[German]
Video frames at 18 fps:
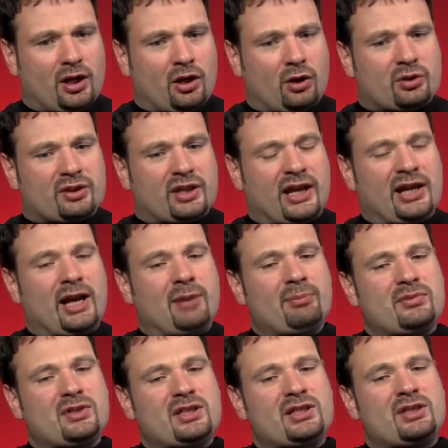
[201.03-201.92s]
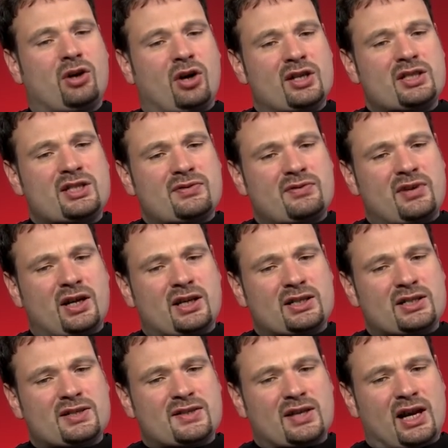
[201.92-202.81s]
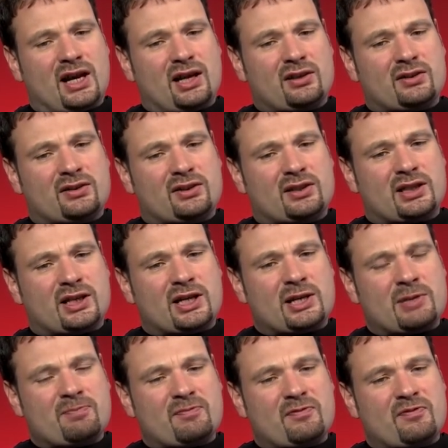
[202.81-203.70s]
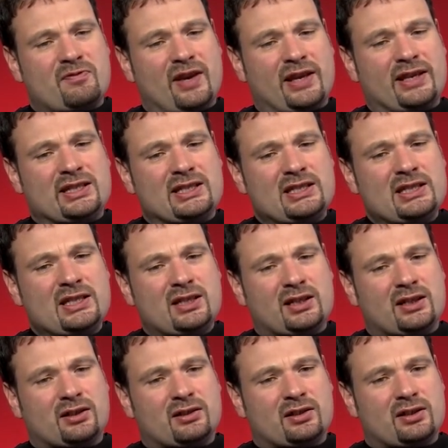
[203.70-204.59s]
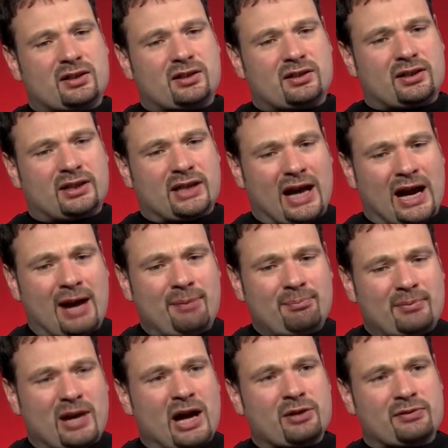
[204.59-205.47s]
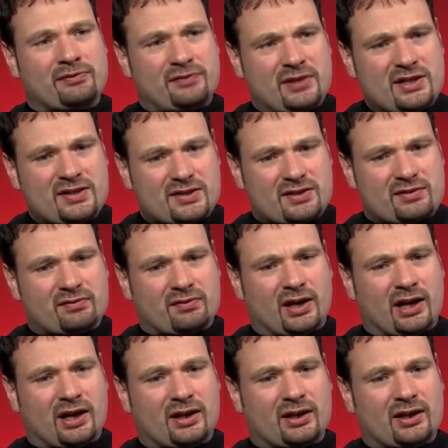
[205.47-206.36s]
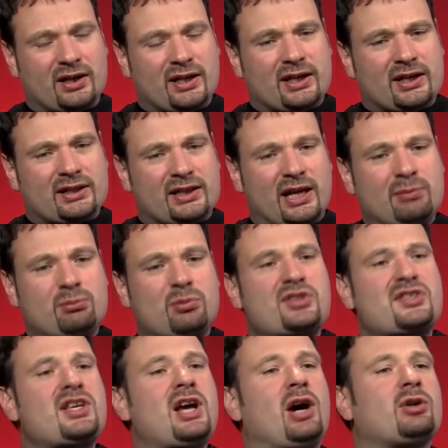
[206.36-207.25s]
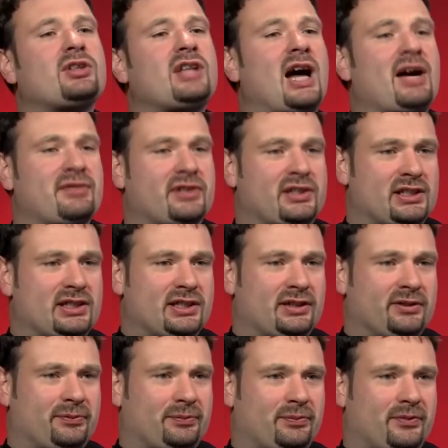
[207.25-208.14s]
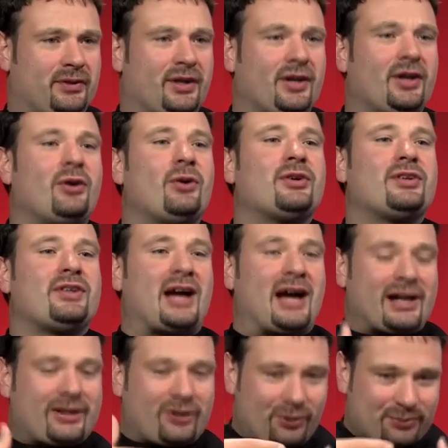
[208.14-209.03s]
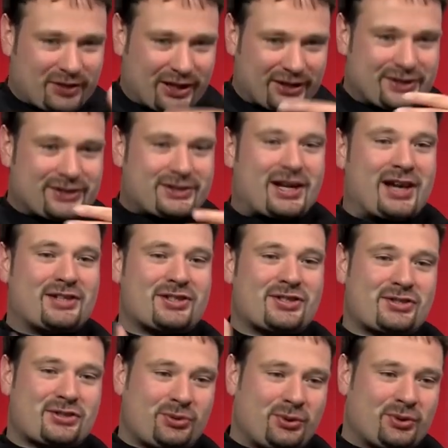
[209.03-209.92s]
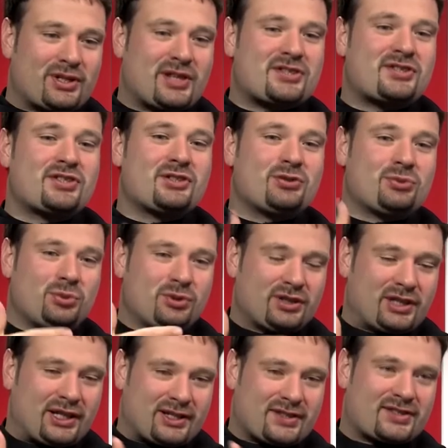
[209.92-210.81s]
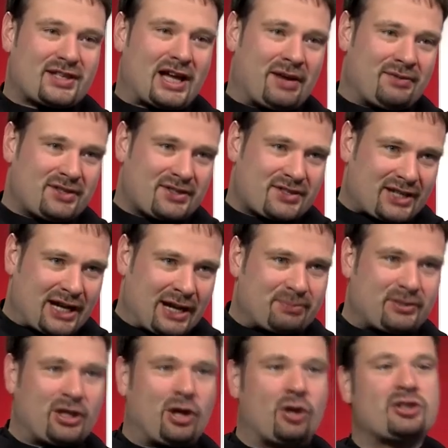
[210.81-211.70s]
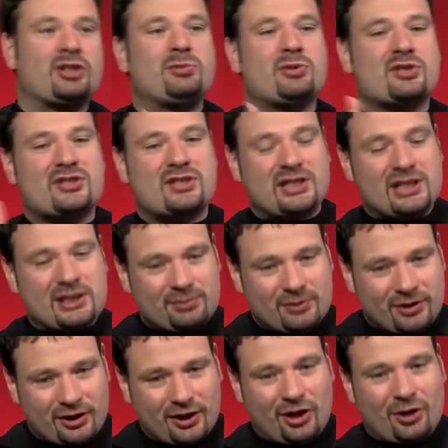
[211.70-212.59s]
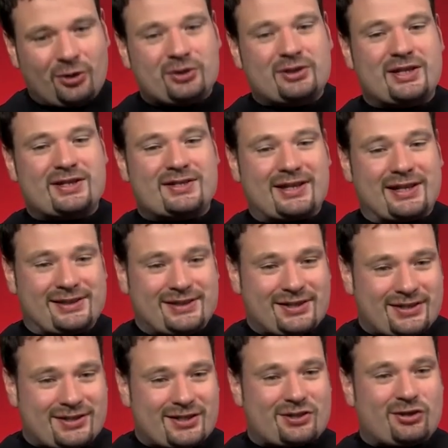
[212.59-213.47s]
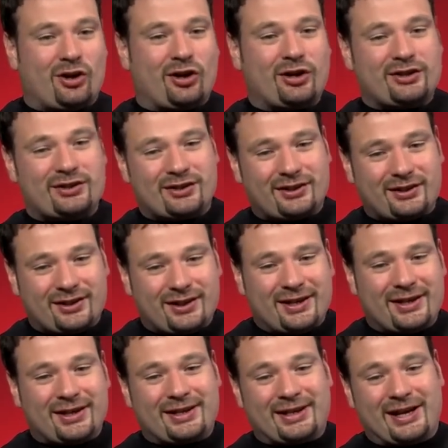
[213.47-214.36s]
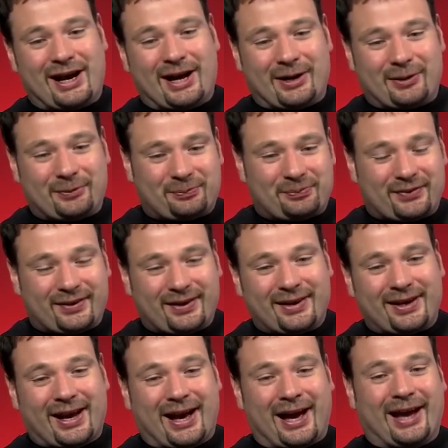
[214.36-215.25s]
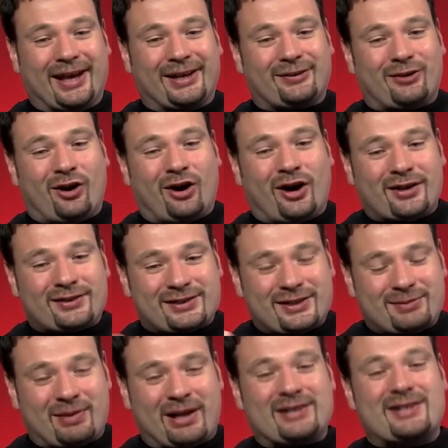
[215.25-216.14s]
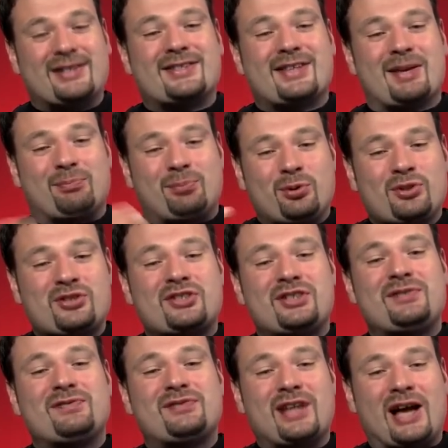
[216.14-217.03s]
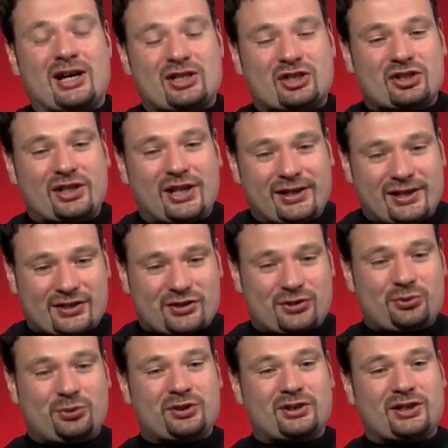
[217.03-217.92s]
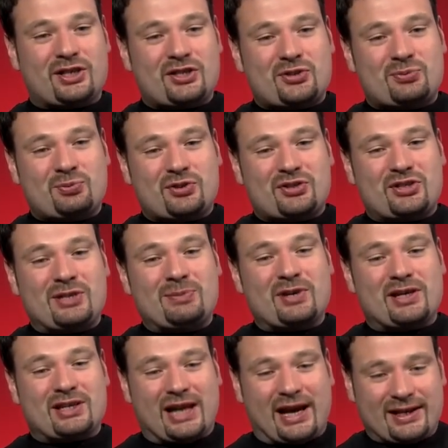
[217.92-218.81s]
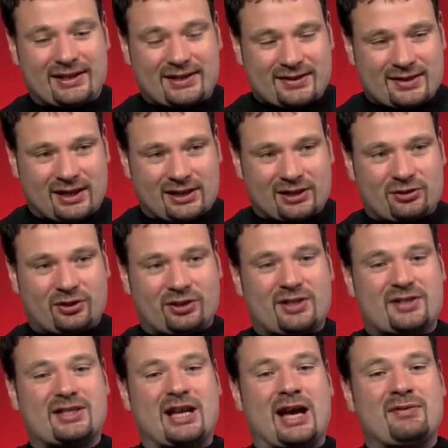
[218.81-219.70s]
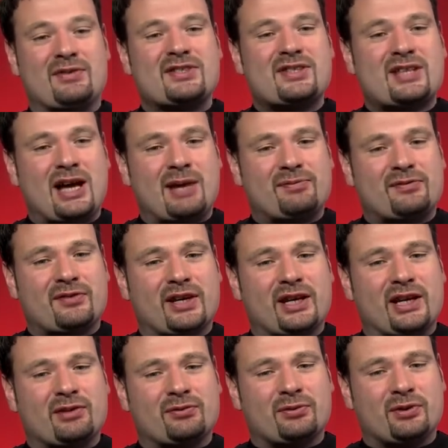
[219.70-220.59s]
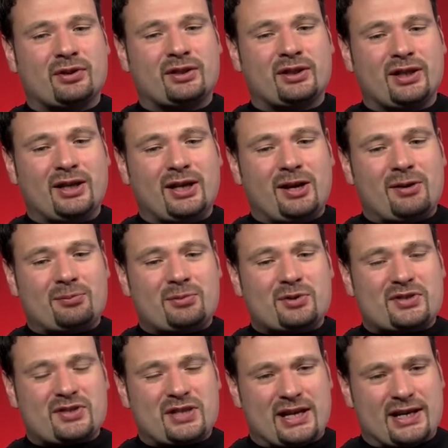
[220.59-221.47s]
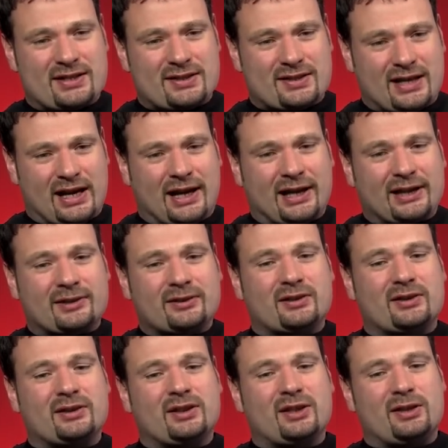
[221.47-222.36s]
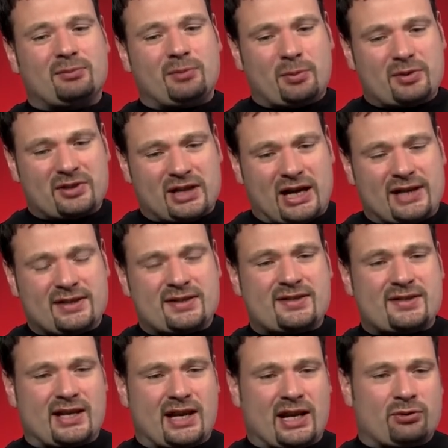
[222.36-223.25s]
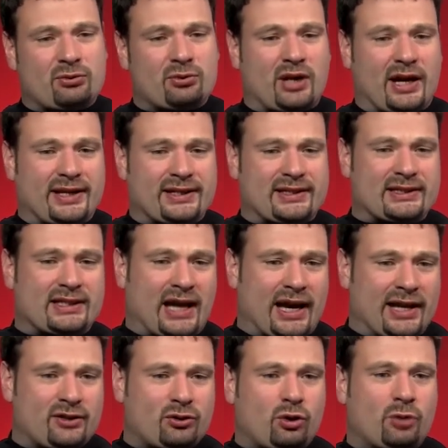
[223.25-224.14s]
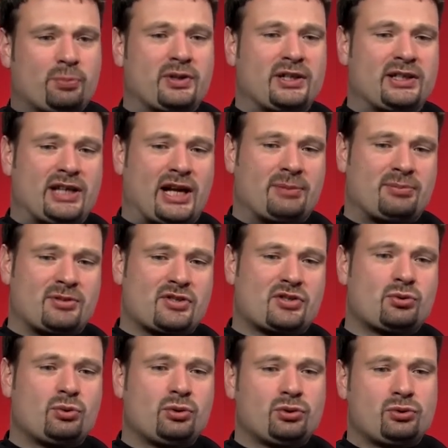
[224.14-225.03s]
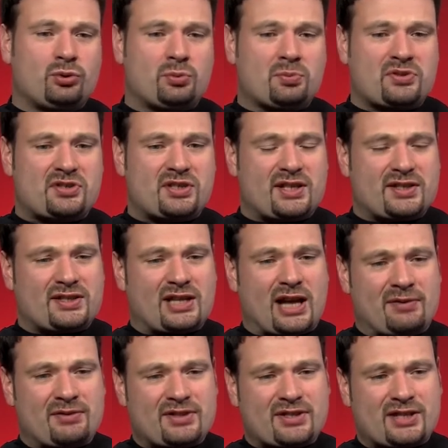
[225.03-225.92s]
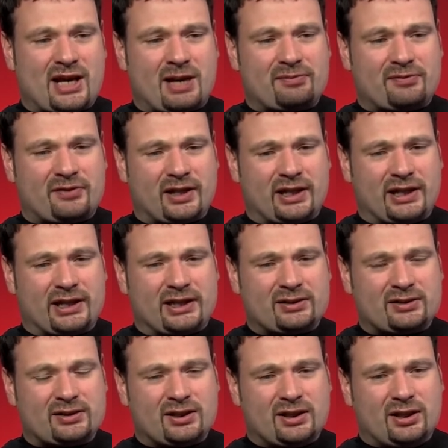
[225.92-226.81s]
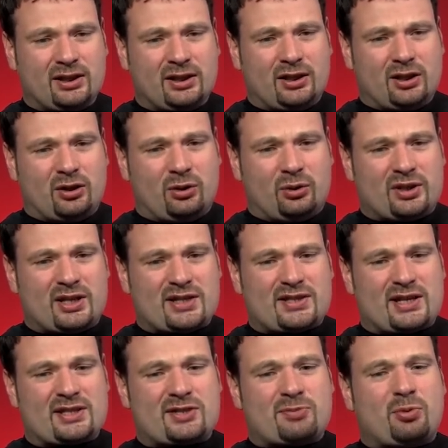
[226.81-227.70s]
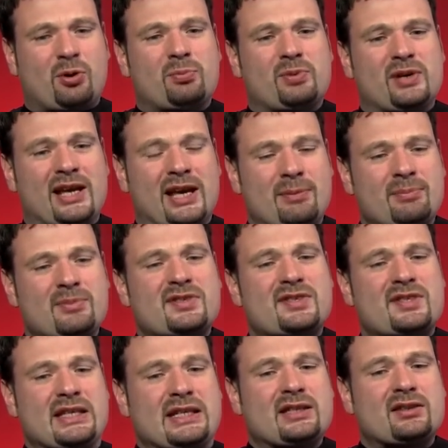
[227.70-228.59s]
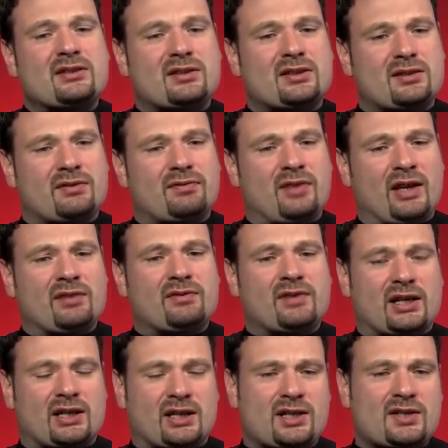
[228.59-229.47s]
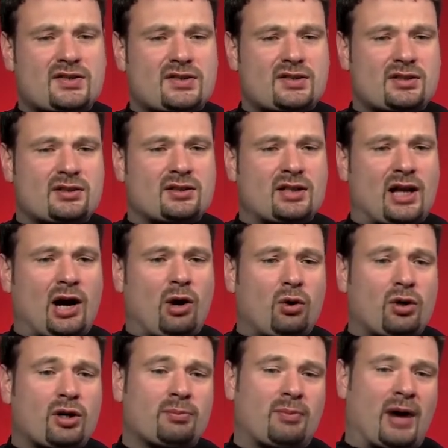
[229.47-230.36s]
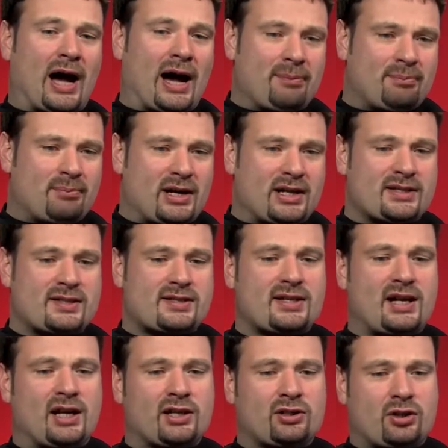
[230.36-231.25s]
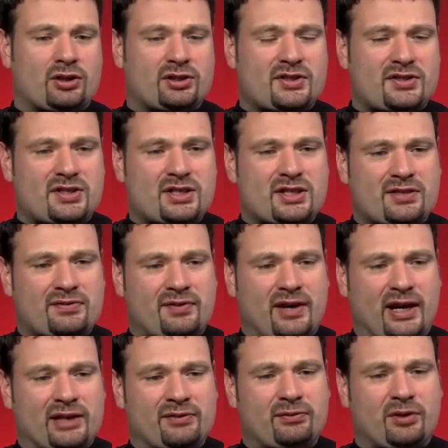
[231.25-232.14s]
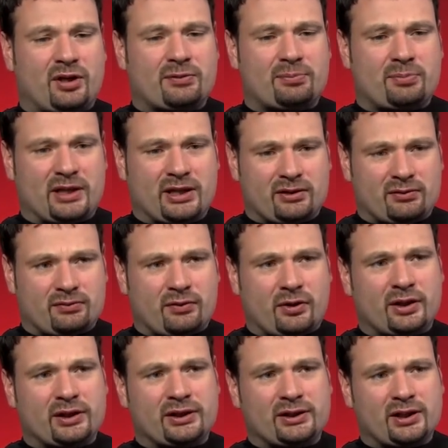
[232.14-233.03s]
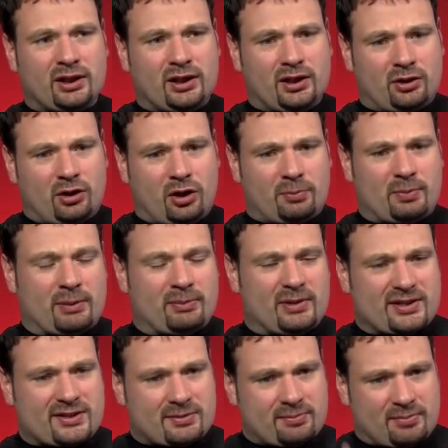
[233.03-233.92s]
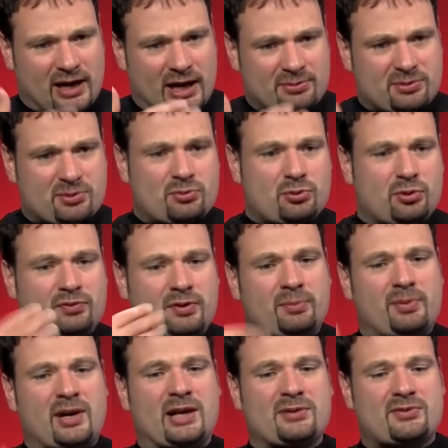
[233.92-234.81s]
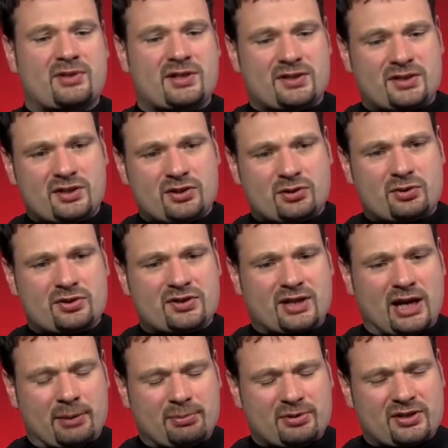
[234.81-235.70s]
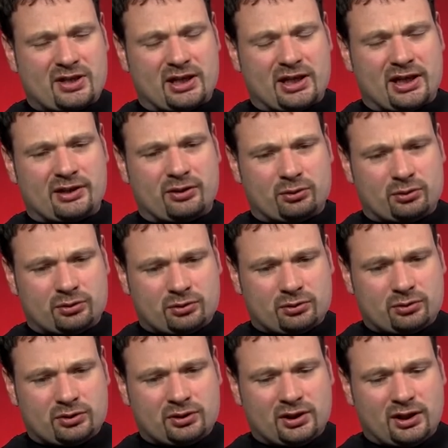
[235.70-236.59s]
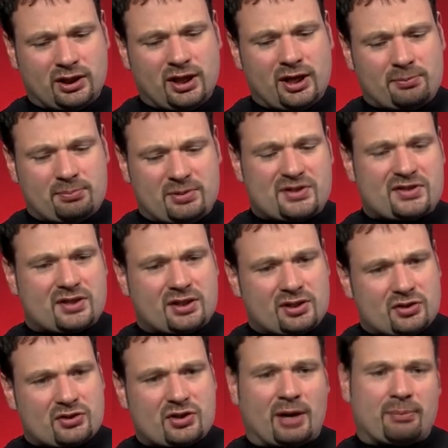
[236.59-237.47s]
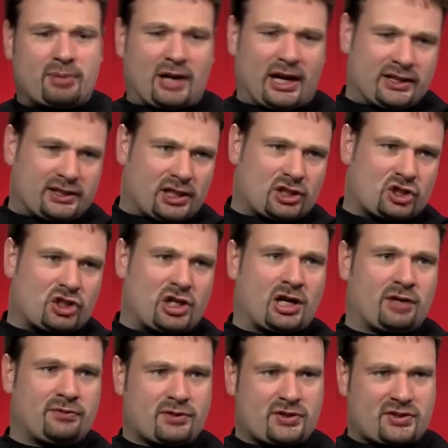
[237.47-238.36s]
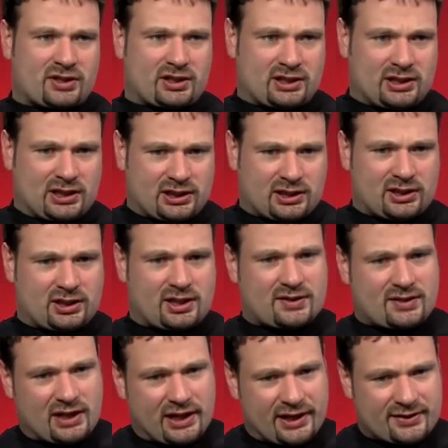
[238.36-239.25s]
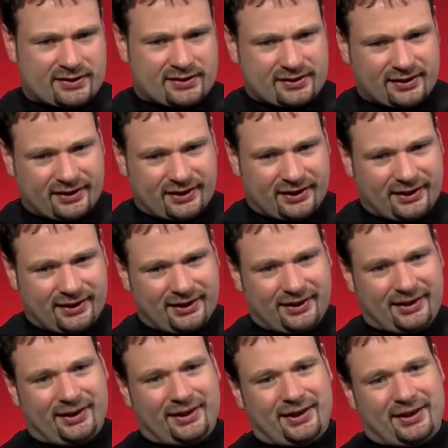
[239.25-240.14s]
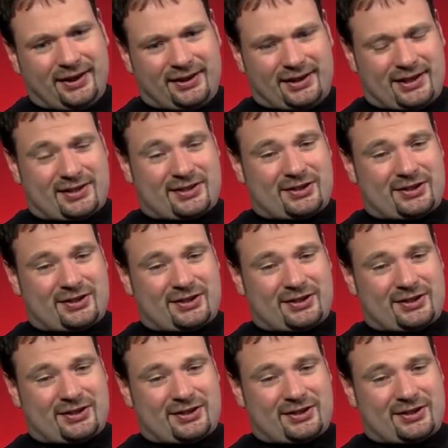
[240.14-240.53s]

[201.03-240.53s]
Und dann haben die Kreuzfahrer gesagt, ähm, wenn hier der Abendmahl und Pfingsten war, dann muss hier auch David liegen. Und da kommt dann die Tradition, dass die Juden an das Davidsgrab, dann auch die Muslime. Und tatsächlich ist das heute, ja, ein Ort, den manche sehr positiv darstellen, dass Juden, Christen, Muslime gleichzeitig dort das Davidsgrab verehren würden, muss eher sagen, momentan ist es eher nur eine kleine Gruppe innerhalb des Judentums, die das Davidsgrab verehrt und das als Problem sieht, wenn wir Christen auch im Abendmahlsaal Gottesdienst feiern wollen, beten wollen. Auch beim letzten Papstbesuch von Papst Franziskus gab es ja leider Unruhen bis hin zu einem Brandanschlag auf unsere Kirche. Das heißt, der